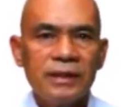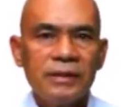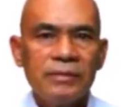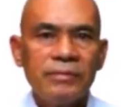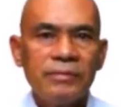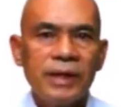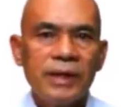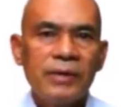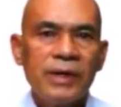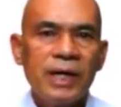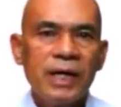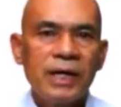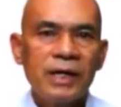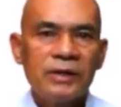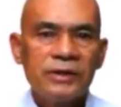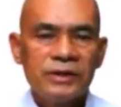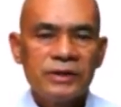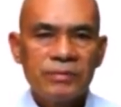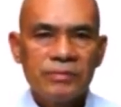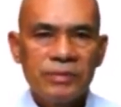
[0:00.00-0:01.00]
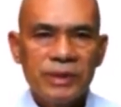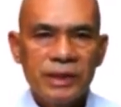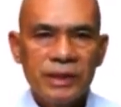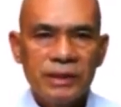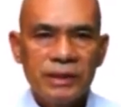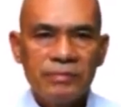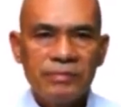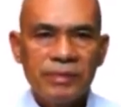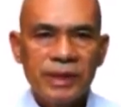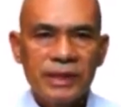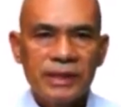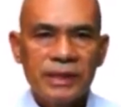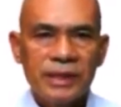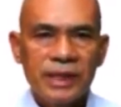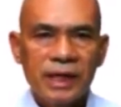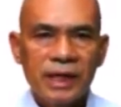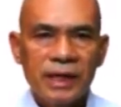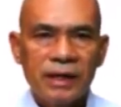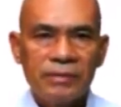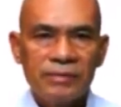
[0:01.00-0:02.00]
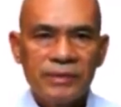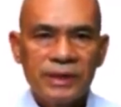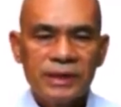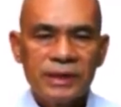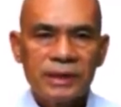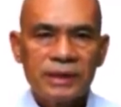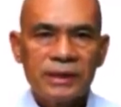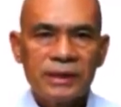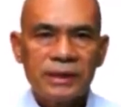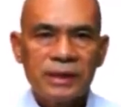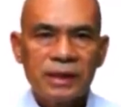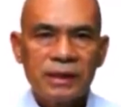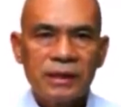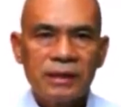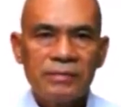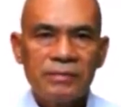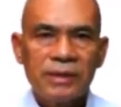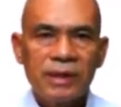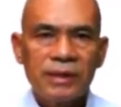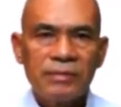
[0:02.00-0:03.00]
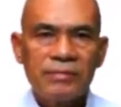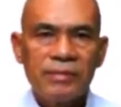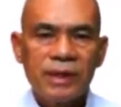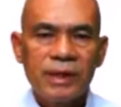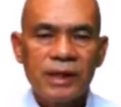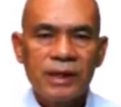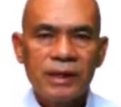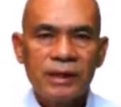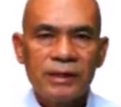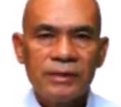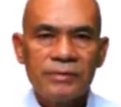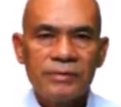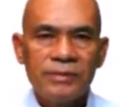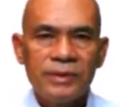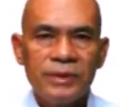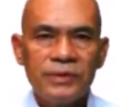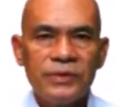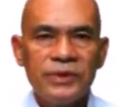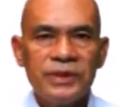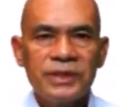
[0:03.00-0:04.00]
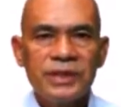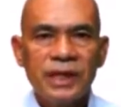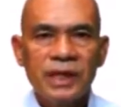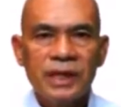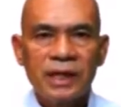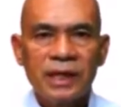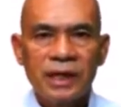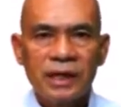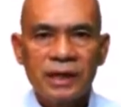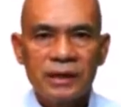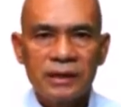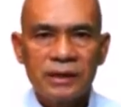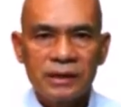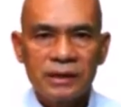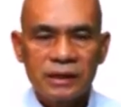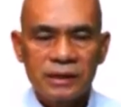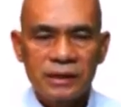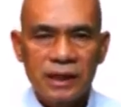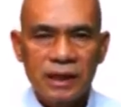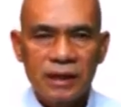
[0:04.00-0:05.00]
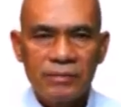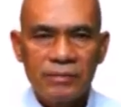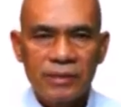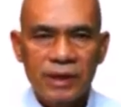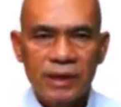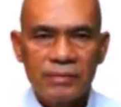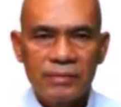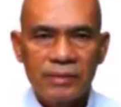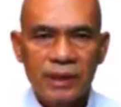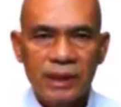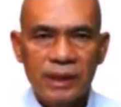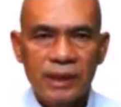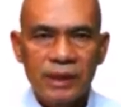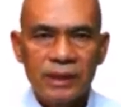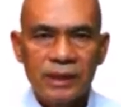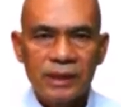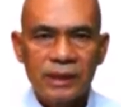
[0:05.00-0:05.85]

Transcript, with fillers: แม้ว่าเราจะมีปรัชญา มีศาสนามากมาย มีวิชาการต่างๆมากมาย